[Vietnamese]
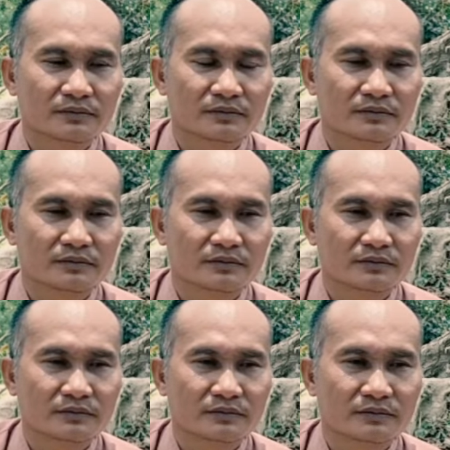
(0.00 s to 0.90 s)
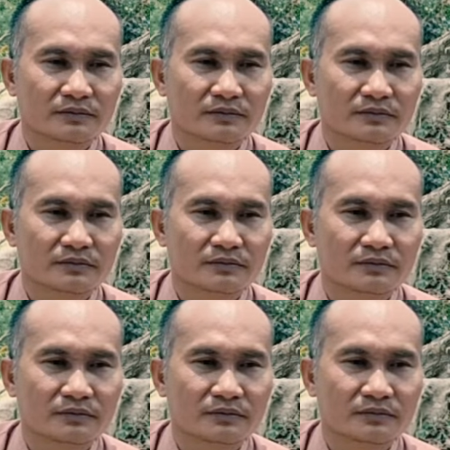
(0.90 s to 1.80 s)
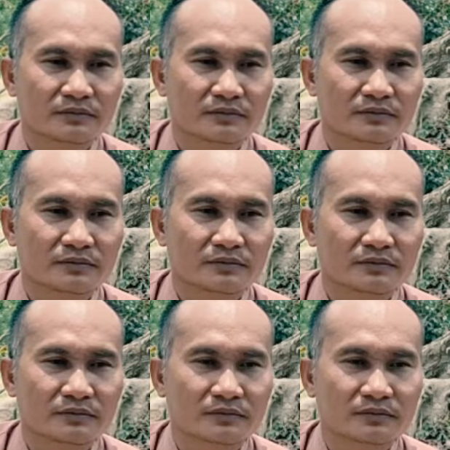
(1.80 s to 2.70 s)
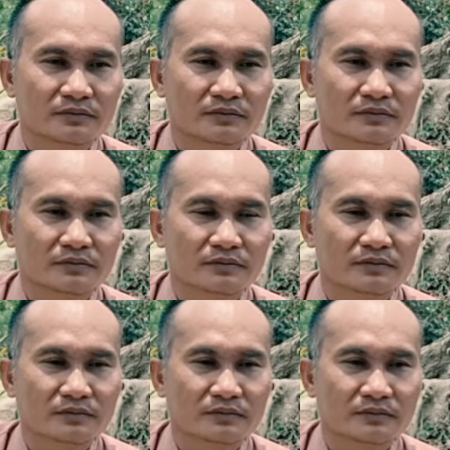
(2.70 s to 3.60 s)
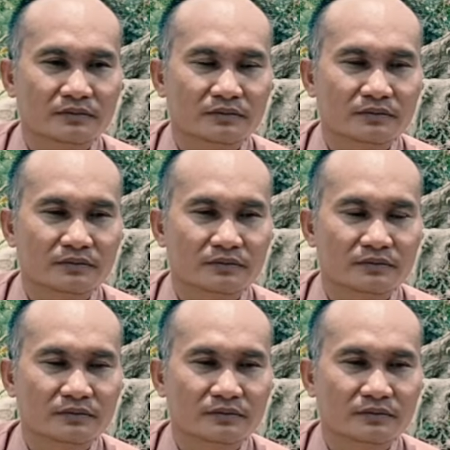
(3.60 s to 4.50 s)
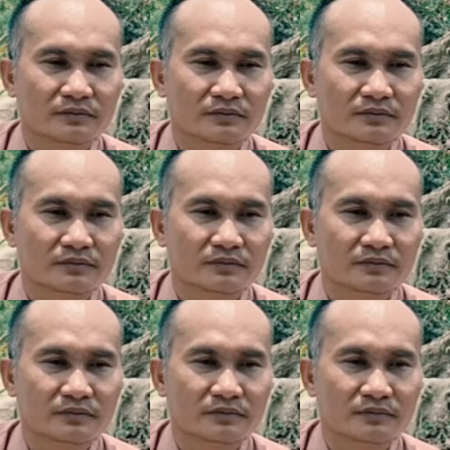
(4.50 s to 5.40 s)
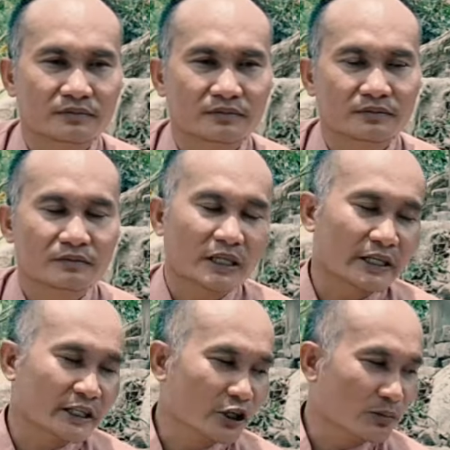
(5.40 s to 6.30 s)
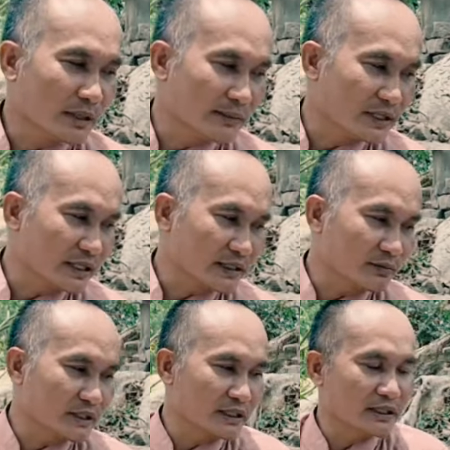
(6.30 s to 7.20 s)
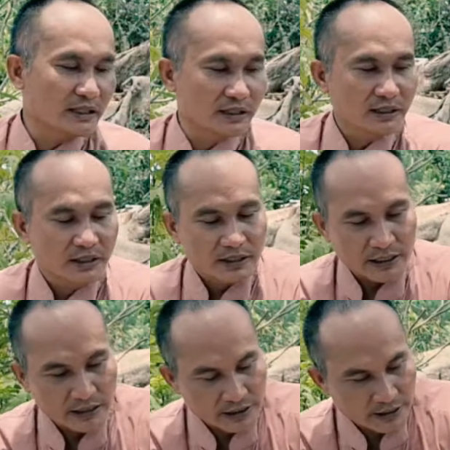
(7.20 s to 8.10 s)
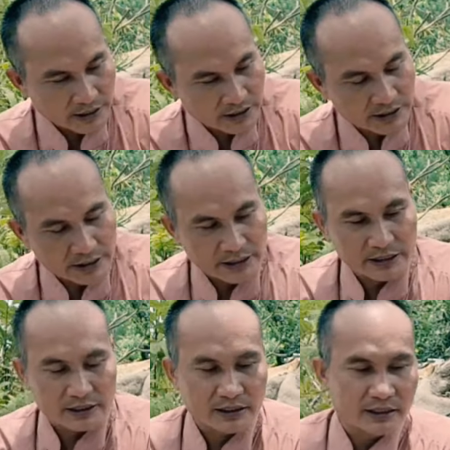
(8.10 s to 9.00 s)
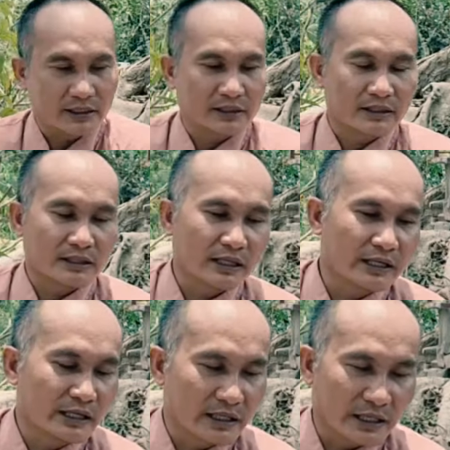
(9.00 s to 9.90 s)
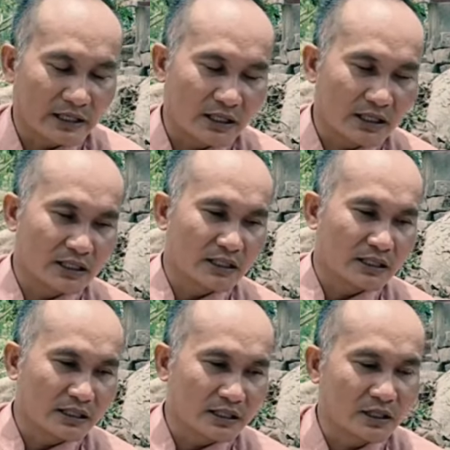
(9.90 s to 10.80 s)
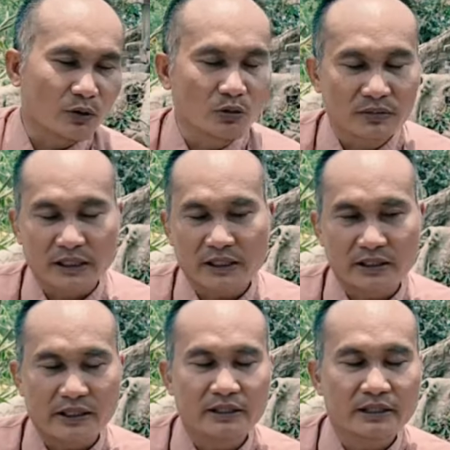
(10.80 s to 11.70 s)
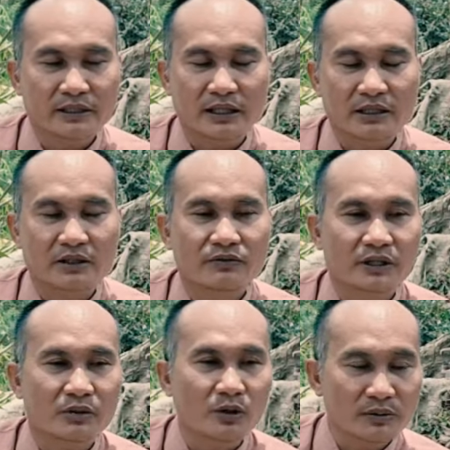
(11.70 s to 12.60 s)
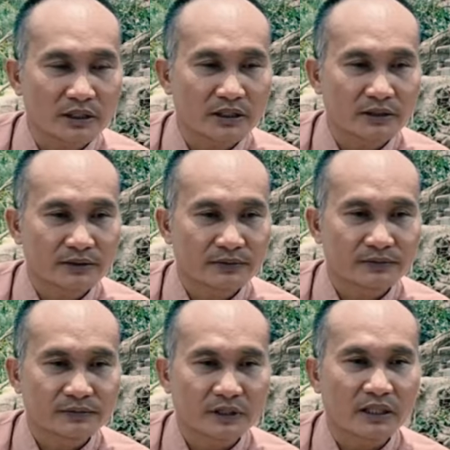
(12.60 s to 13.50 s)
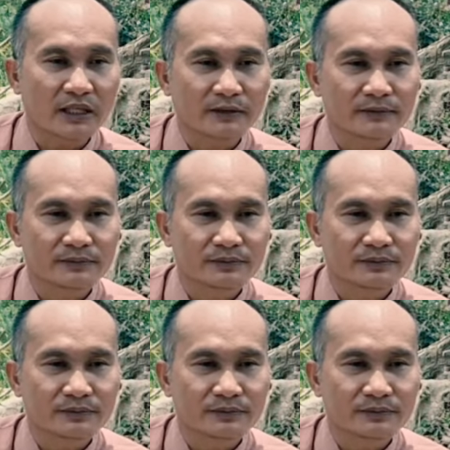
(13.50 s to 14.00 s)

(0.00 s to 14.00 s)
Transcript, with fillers: thận thì em chỉ biết tam hợp lục hợp thôi ví dụ thăng tứ thịnh thì dạ. nếu mà bây giờ trong khi á cái cái cái nghịch á thì là nó nó nó bốn thì dĩ nhiên cái thận nó cũng phải có bốn chứ ở thấy không